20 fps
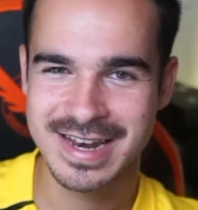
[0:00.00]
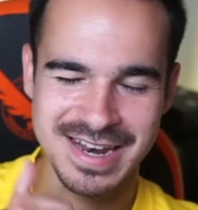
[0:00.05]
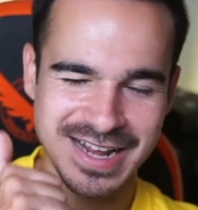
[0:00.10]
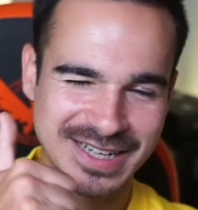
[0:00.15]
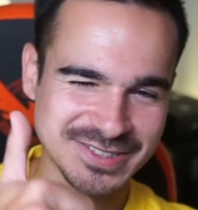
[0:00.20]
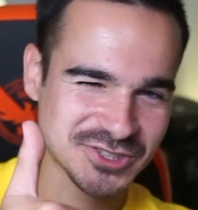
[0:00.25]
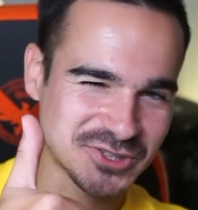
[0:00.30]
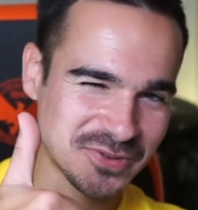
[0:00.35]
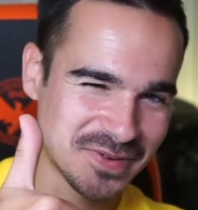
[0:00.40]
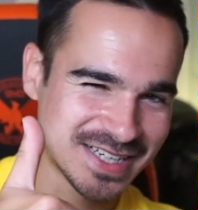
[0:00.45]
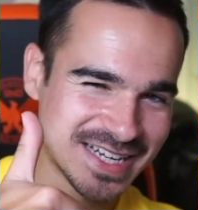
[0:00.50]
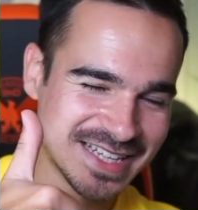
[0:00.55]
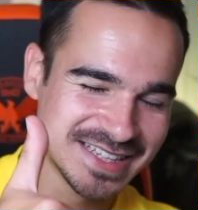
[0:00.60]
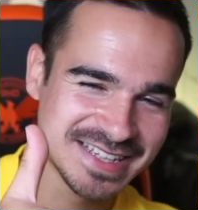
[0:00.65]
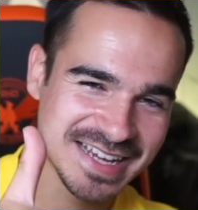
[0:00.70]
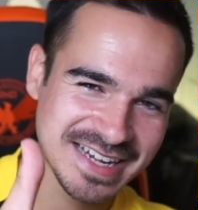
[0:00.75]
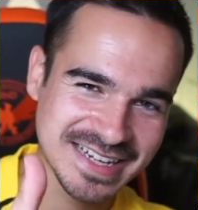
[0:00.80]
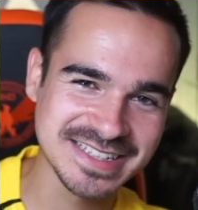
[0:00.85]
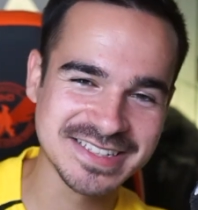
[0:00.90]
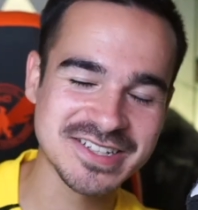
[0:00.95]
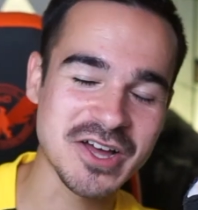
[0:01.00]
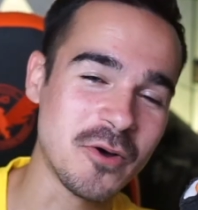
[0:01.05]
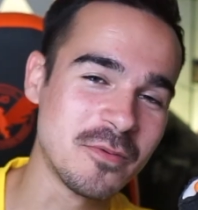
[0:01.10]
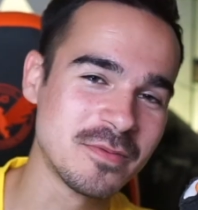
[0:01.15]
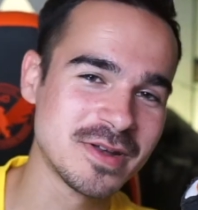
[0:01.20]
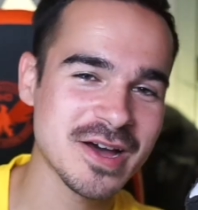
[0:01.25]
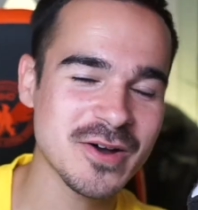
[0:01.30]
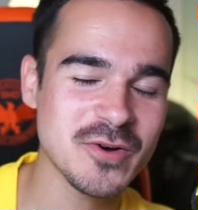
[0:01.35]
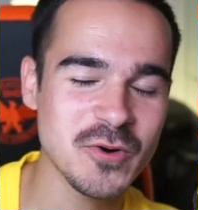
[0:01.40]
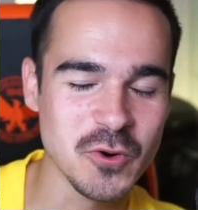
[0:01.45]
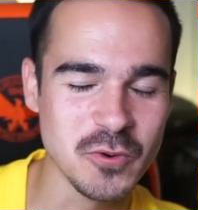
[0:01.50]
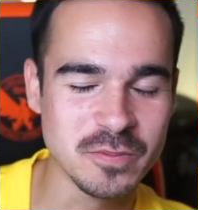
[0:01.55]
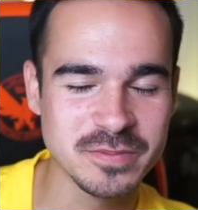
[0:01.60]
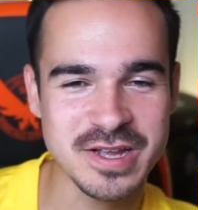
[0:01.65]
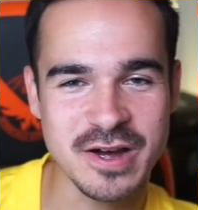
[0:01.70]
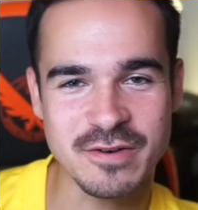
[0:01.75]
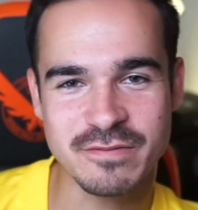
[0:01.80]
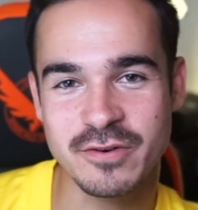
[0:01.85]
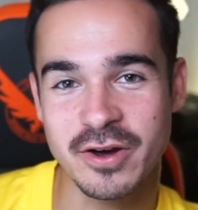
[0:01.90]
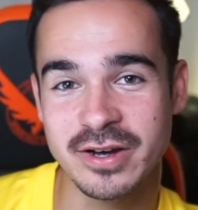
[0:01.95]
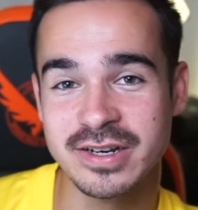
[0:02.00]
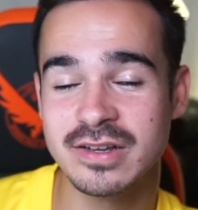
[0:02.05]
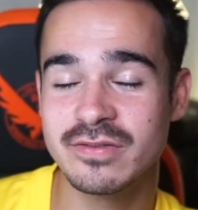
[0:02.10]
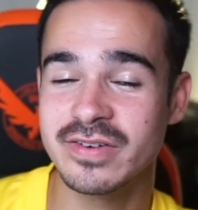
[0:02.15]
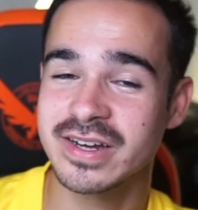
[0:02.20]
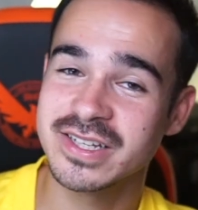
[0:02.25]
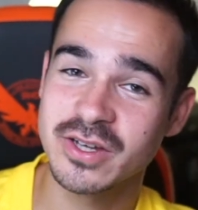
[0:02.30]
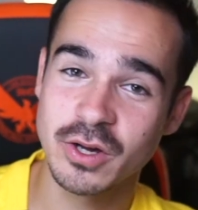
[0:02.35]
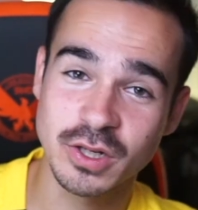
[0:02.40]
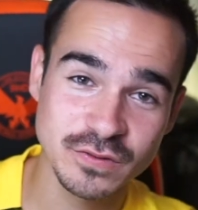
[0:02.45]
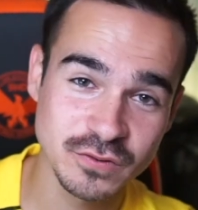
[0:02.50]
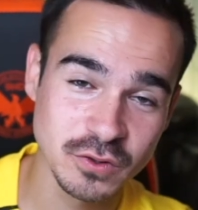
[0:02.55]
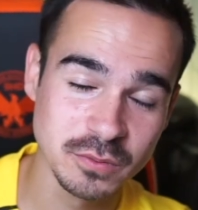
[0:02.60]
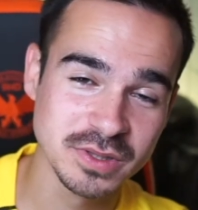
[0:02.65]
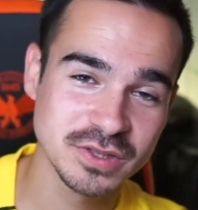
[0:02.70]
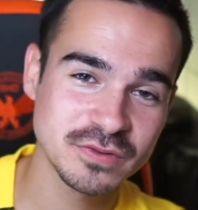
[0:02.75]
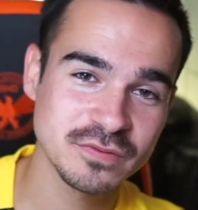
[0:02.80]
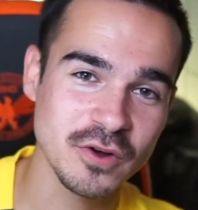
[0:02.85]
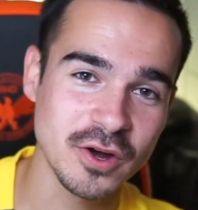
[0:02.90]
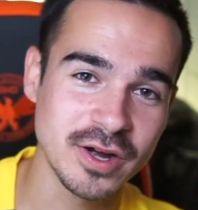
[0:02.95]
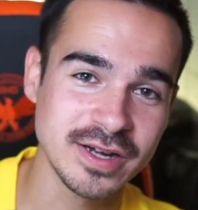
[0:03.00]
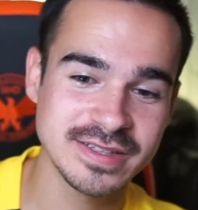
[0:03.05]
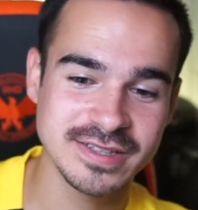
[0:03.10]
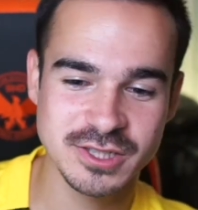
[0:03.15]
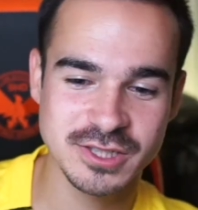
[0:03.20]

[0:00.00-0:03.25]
Lasst schon mal einen dicken Daumen nach oben da, Freunde, wenn ihr euch für mich freut.